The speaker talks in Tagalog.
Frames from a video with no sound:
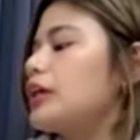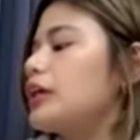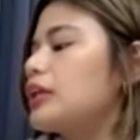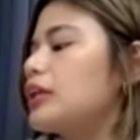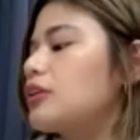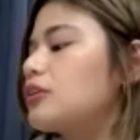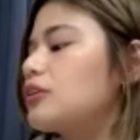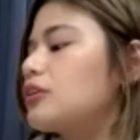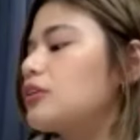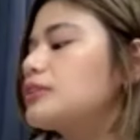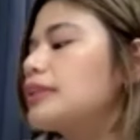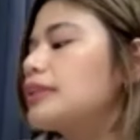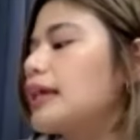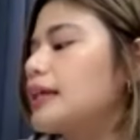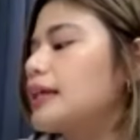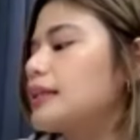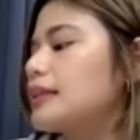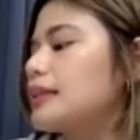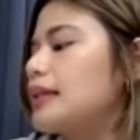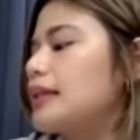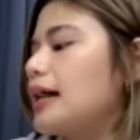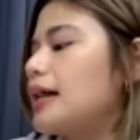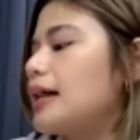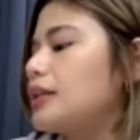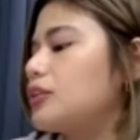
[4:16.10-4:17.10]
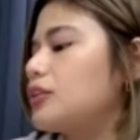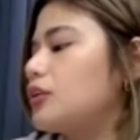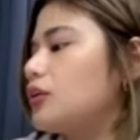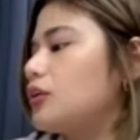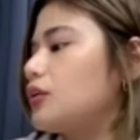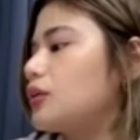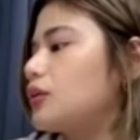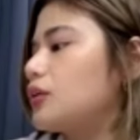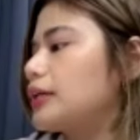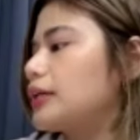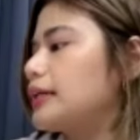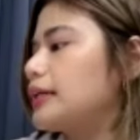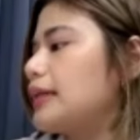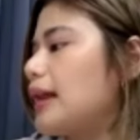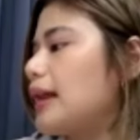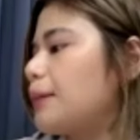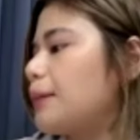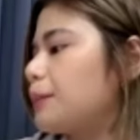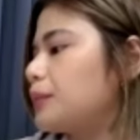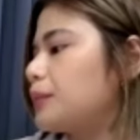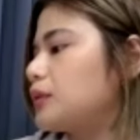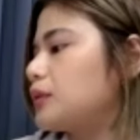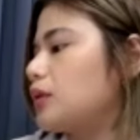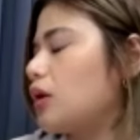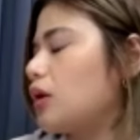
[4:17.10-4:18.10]
you can connect that to your
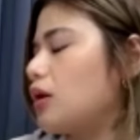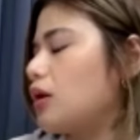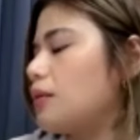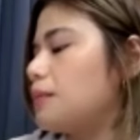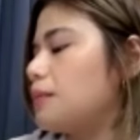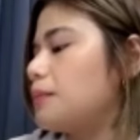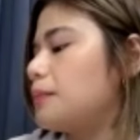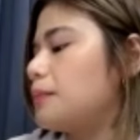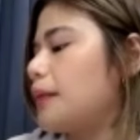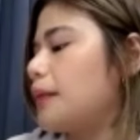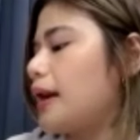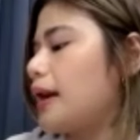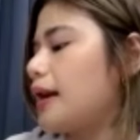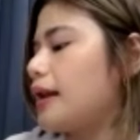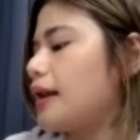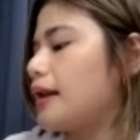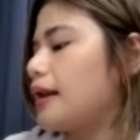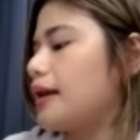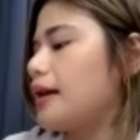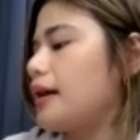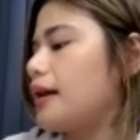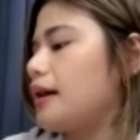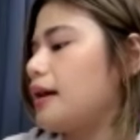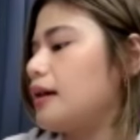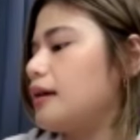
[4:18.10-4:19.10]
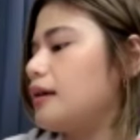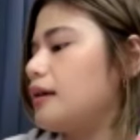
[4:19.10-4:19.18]
laptop para,